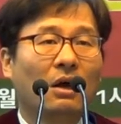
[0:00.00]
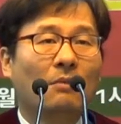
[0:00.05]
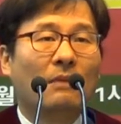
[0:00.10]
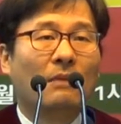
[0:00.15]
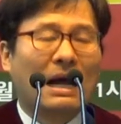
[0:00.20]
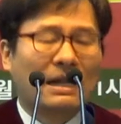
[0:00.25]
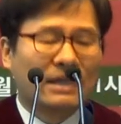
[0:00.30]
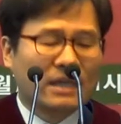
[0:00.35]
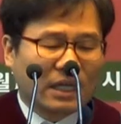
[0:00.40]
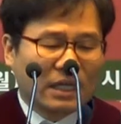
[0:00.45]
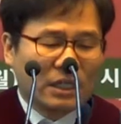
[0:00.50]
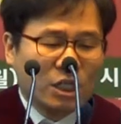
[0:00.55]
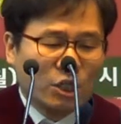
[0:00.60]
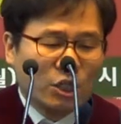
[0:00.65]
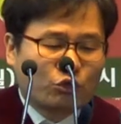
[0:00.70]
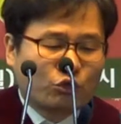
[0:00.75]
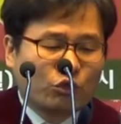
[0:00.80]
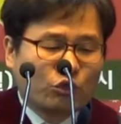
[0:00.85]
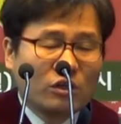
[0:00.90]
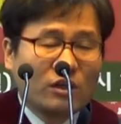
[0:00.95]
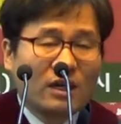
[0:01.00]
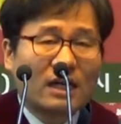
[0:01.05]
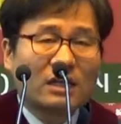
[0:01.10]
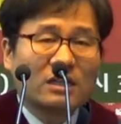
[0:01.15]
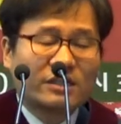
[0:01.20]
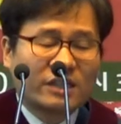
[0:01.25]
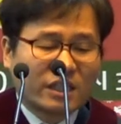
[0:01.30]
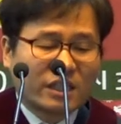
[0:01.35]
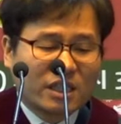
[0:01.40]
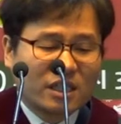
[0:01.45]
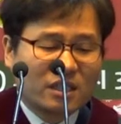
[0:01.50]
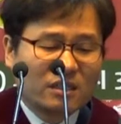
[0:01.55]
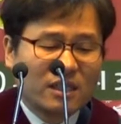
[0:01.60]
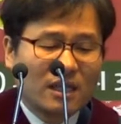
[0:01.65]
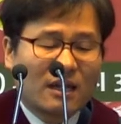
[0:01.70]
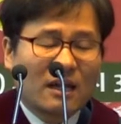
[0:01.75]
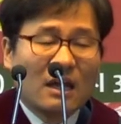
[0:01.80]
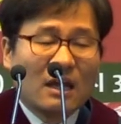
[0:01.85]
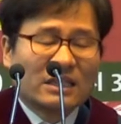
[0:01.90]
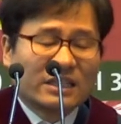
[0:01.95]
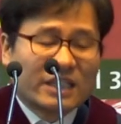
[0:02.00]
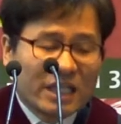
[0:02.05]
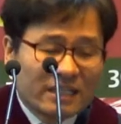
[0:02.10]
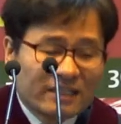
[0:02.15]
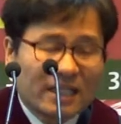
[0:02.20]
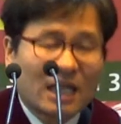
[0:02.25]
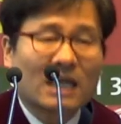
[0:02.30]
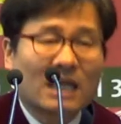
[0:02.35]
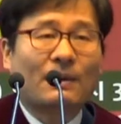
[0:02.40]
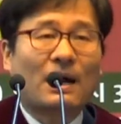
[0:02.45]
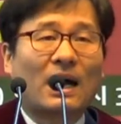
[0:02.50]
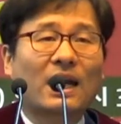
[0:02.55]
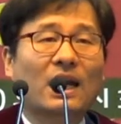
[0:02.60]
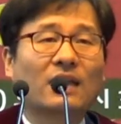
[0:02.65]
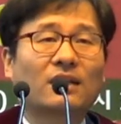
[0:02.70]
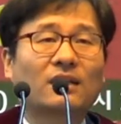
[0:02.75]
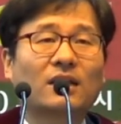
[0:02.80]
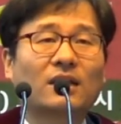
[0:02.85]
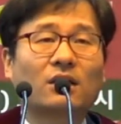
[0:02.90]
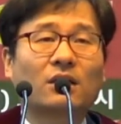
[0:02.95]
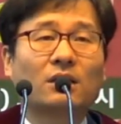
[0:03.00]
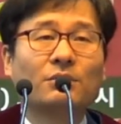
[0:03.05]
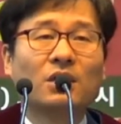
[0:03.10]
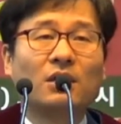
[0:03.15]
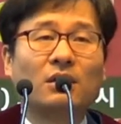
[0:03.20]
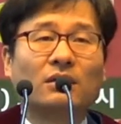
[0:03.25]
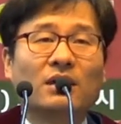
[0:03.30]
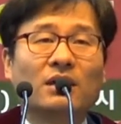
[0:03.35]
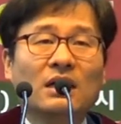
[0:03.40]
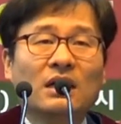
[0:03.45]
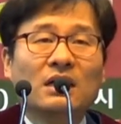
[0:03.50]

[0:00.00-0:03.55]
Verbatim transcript: 만약에 이 주일날을 지키는데 직장이 방해가 된다 그러면